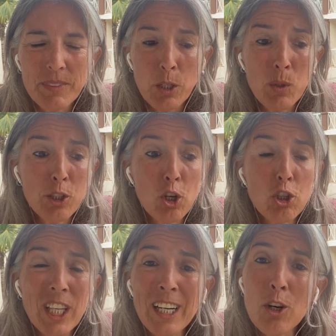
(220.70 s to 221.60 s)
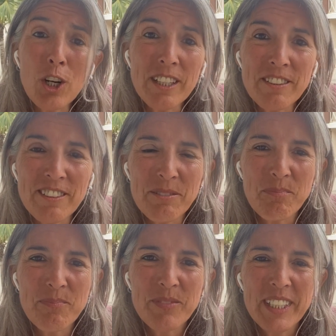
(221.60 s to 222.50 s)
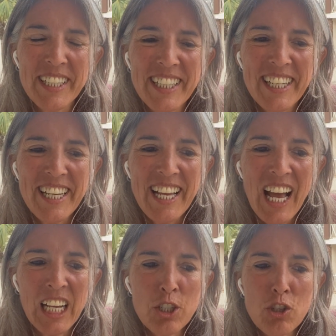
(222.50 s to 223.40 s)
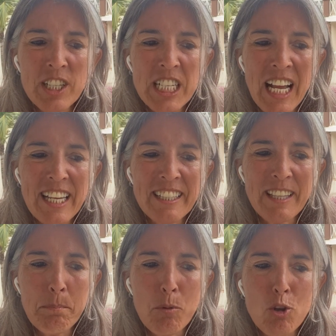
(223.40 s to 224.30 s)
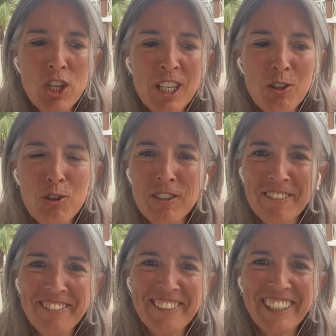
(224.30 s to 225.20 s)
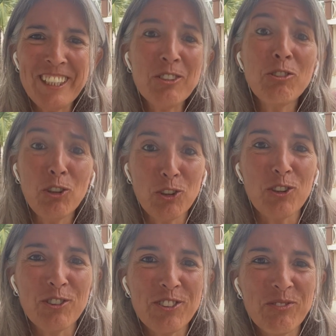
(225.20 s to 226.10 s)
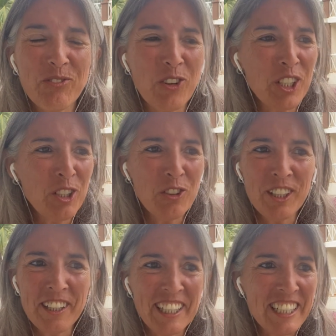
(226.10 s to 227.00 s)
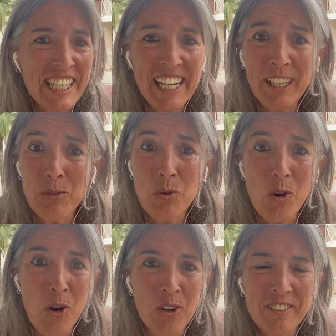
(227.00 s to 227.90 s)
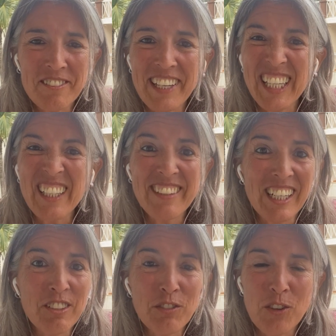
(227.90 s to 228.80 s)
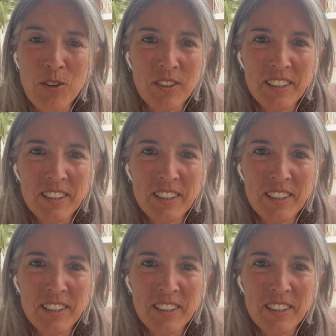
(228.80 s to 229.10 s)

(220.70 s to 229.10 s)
nuestros terrores, aquello que ya está podrido en nosotros, podrido desde que ya caducó, se cristalizó.